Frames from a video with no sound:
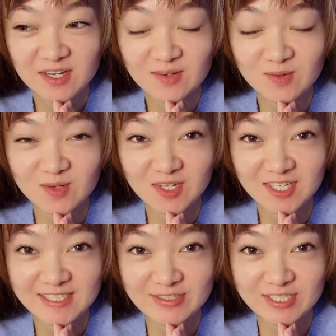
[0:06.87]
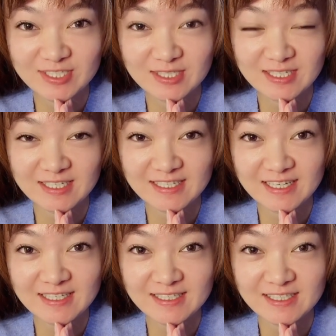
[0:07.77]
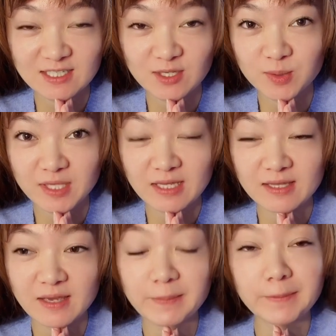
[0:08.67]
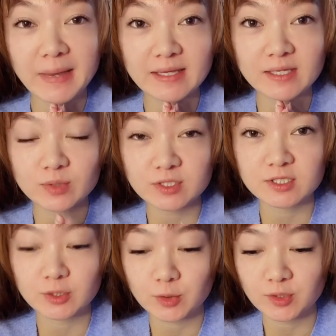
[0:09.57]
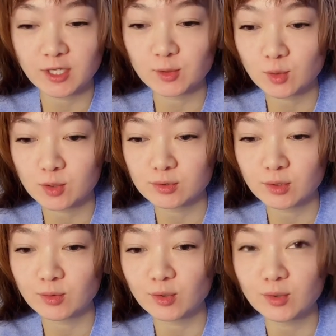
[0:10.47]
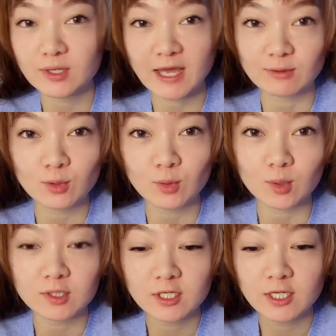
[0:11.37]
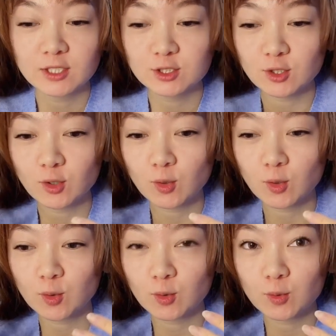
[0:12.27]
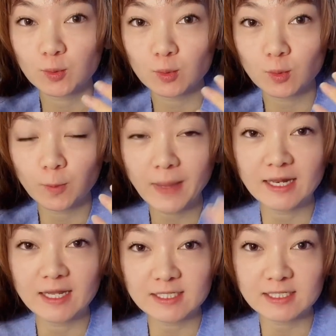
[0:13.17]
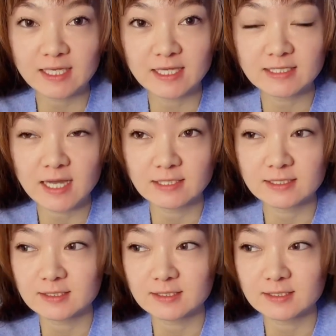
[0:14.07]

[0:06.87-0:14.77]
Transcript: 我就是最近更新的有点点慢，因为事情有点多，所以我又懒惰，就慢了一天这样子。